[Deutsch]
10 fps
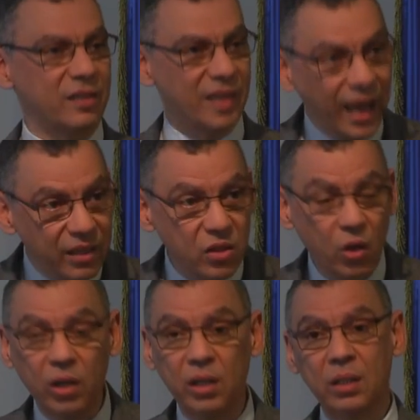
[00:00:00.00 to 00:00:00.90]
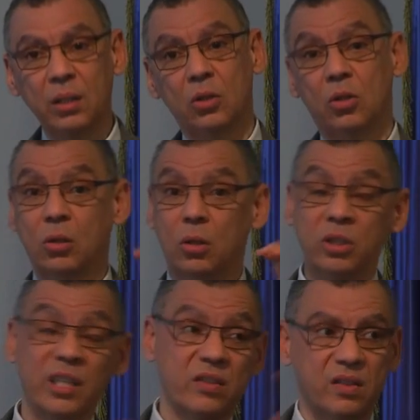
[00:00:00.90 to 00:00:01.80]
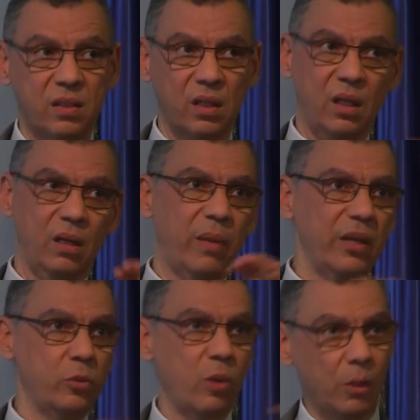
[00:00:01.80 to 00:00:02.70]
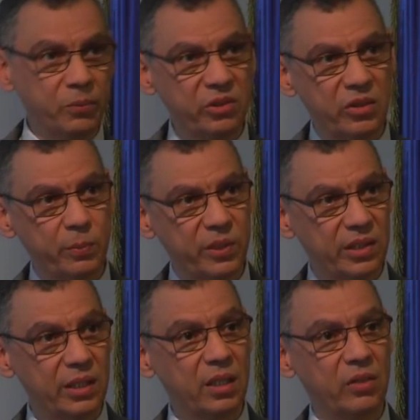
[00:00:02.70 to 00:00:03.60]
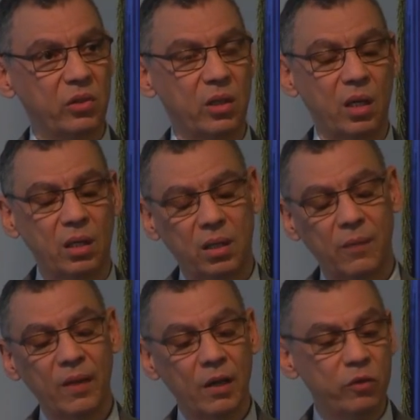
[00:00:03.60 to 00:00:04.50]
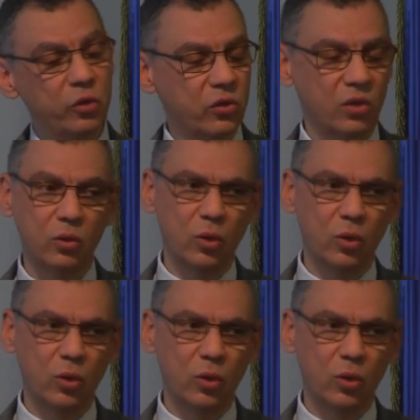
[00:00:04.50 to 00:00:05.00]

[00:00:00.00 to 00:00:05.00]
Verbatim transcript: Zeitzeugen, und das äh, meine ich überhaupt nicht despektierlich, sondern will sozusagen